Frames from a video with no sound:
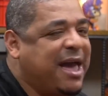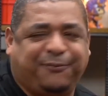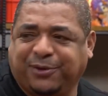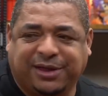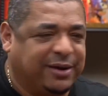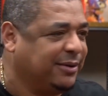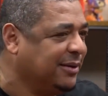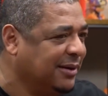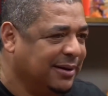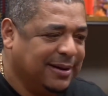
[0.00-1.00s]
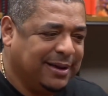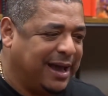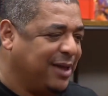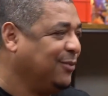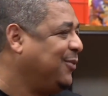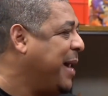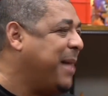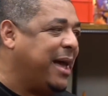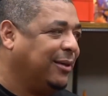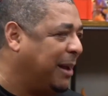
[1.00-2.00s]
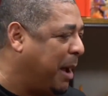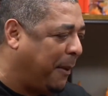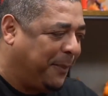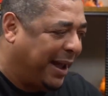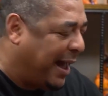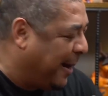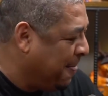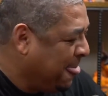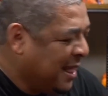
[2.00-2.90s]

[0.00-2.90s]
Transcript: Ele aí fodeu. Aí não vai mais, não dá mais pra pegar.